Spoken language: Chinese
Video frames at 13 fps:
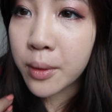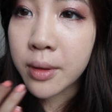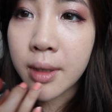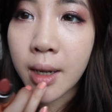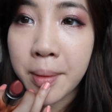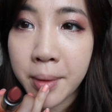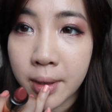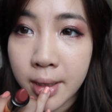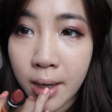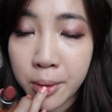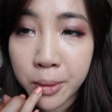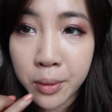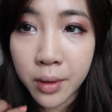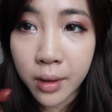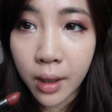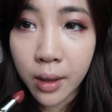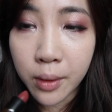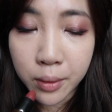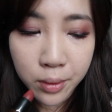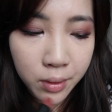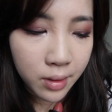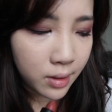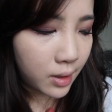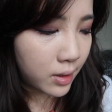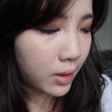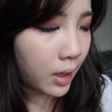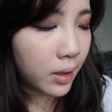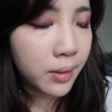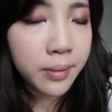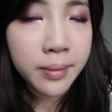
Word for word: 我现在没有上护唇膏，我就直接上，